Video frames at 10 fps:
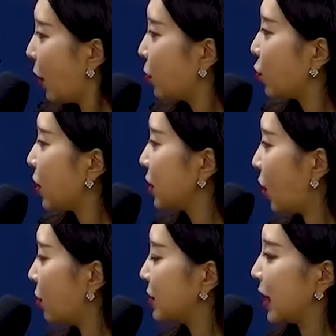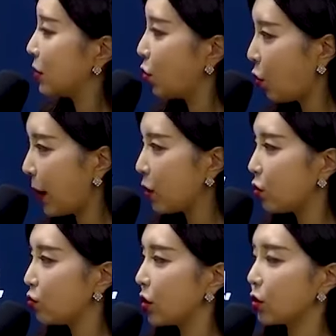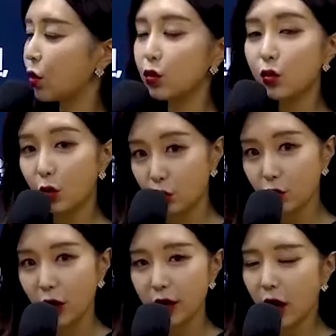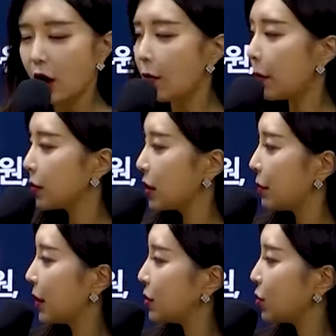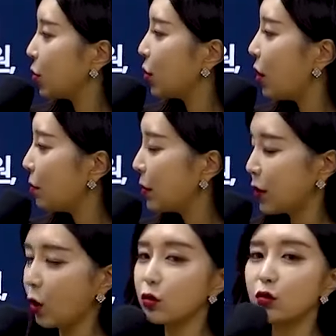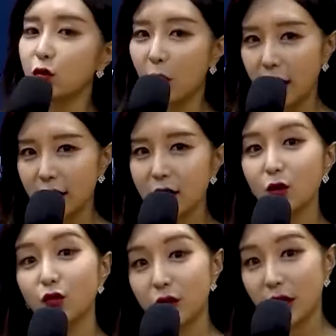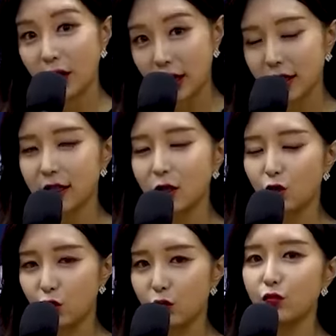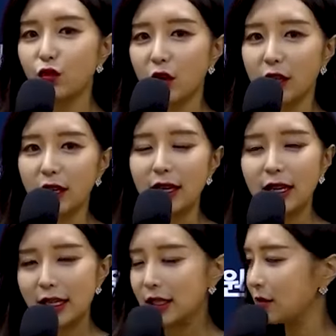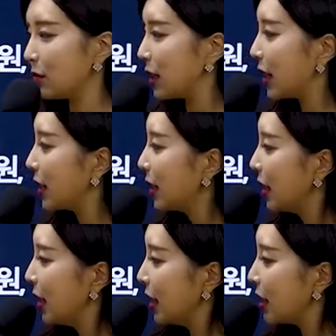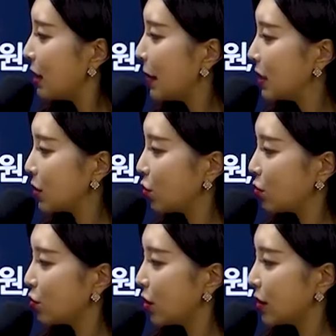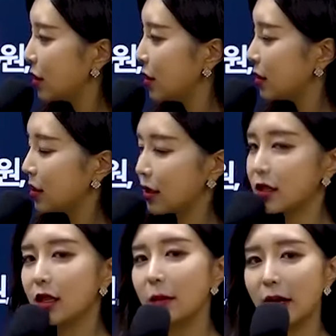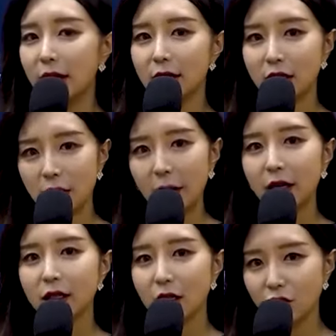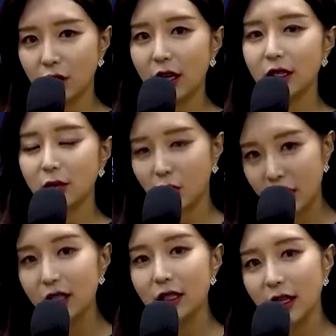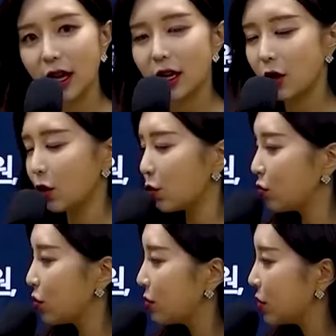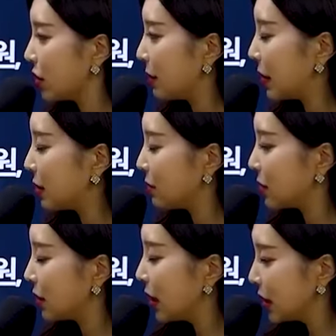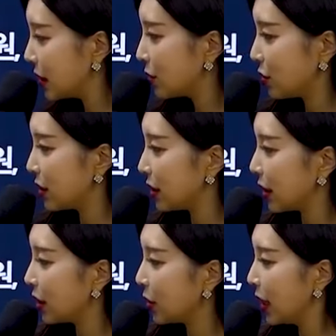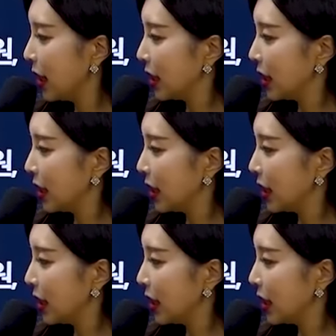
법관 검사, 소방 공무원, 교육 공무원, 헌법재판소, 헌법연구관, 그리고 우리와 같은 군무원이 있습니다. 일반직 공무원은 이제 흔히 말하는 지방직, 국가직 등등의 여러 공무원분들 말씀을 드릴 수 있는데요.